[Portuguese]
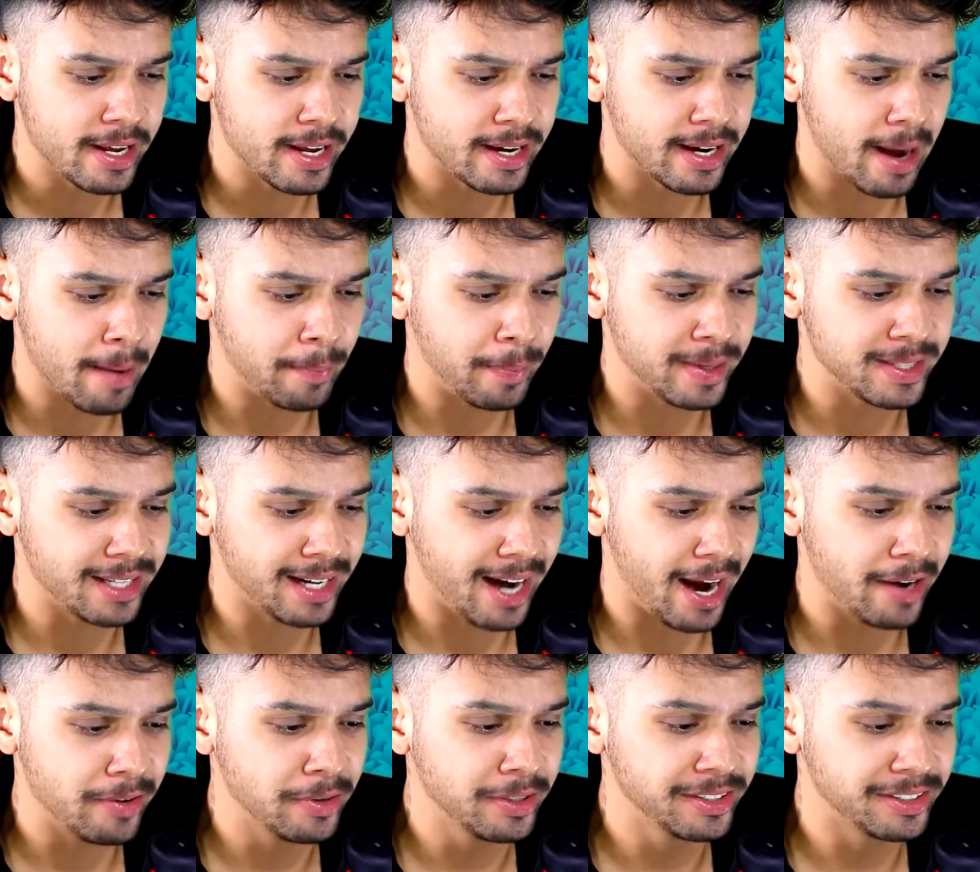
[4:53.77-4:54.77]
Ih, rapaz, ele
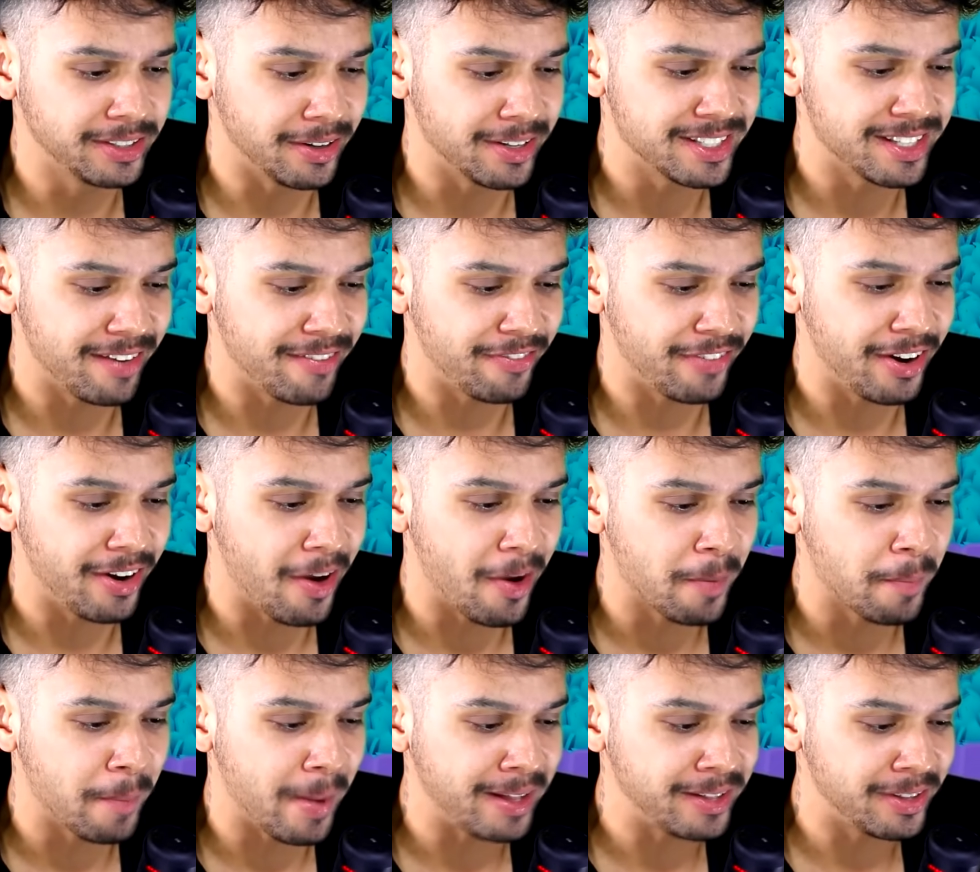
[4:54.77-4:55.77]
caiu em todos, ele foi
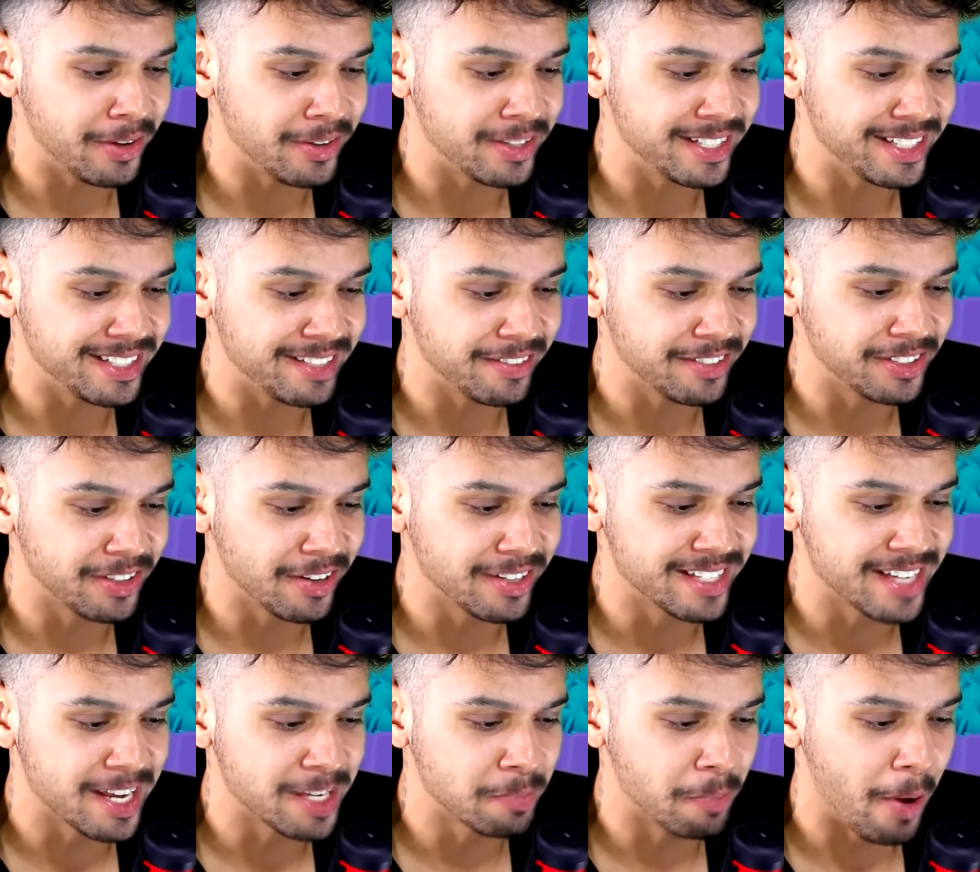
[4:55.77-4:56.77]
logo pra todos, em cima de
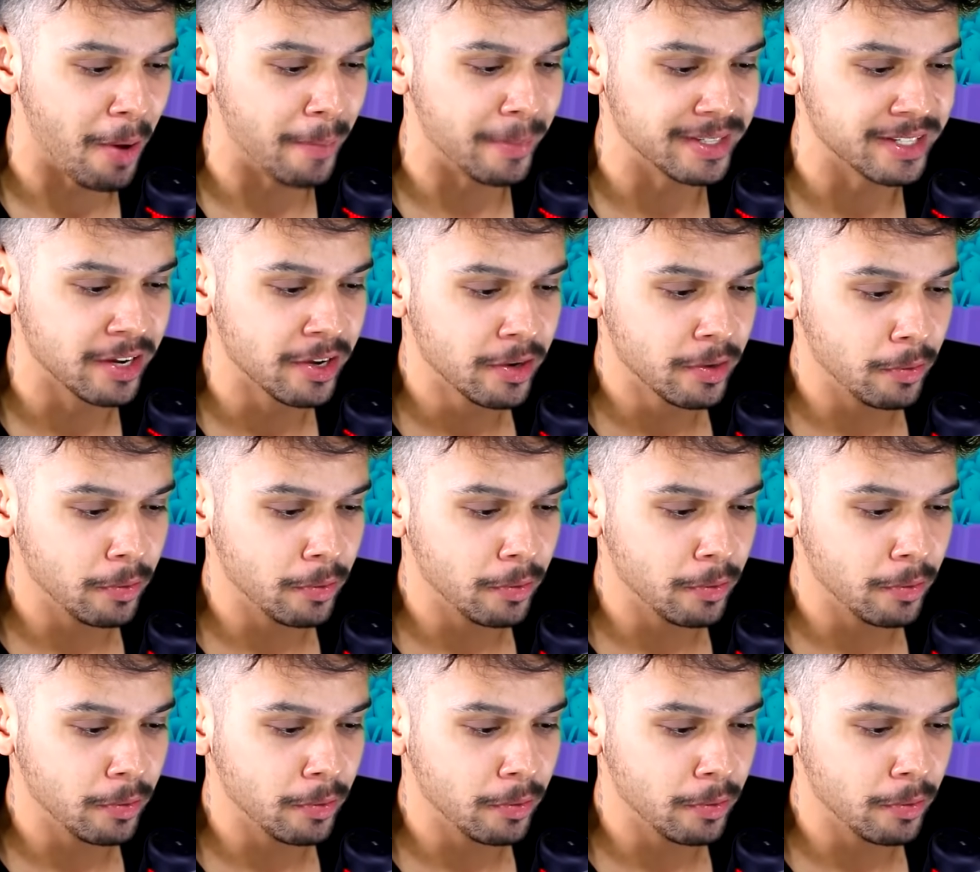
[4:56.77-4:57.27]
todas as bombas.